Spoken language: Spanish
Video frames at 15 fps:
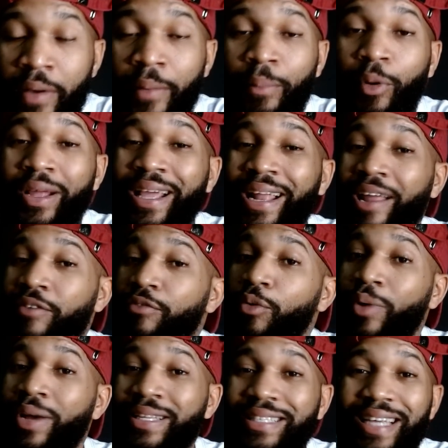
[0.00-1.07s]
Porque la
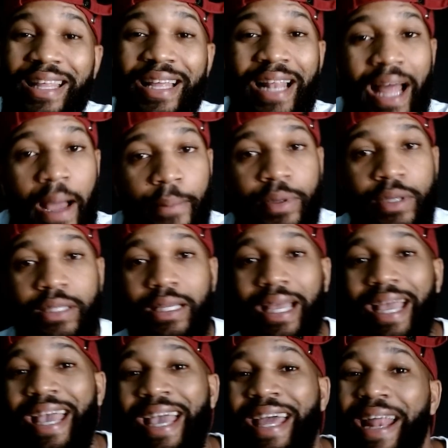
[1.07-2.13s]
influencia de lápiz
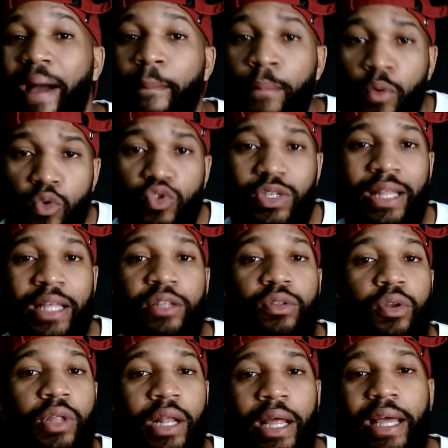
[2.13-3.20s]
era mucha dentro del